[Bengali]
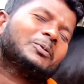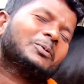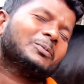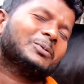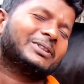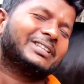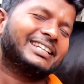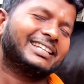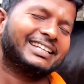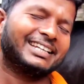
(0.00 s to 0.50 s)
পূর্ব
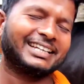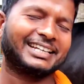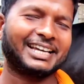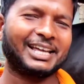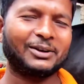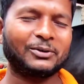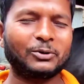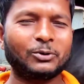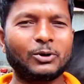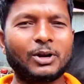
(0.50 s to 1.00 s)
থেকে
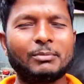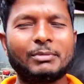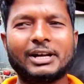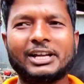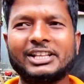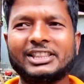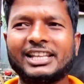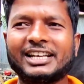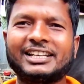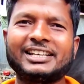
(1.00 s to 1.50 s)
কালো গরু
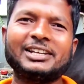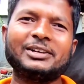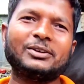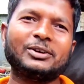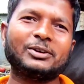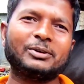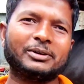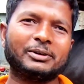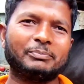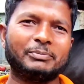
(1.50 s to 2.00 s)
আমাকে দেখলে
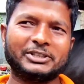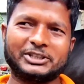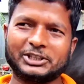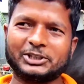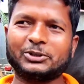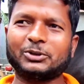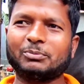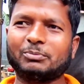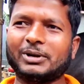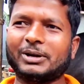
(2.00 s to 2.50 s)

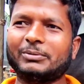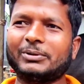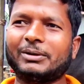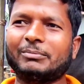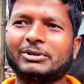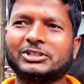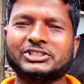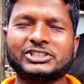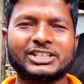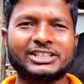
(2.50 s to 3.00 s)
ব্যতিক্রম ভাবে
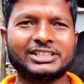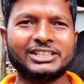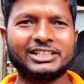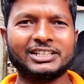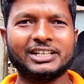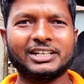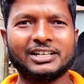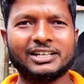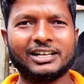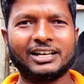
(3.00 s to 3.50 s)
আমার সাথে
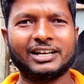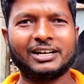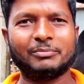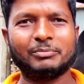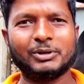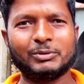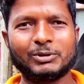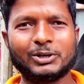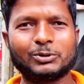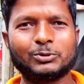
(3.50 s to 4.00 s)

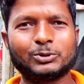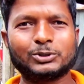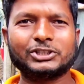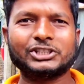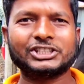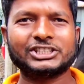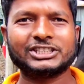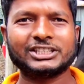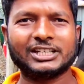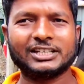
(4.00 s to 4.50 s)
ব্যবহার
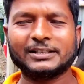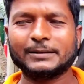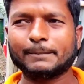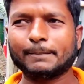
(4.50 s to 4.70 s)
করতেছে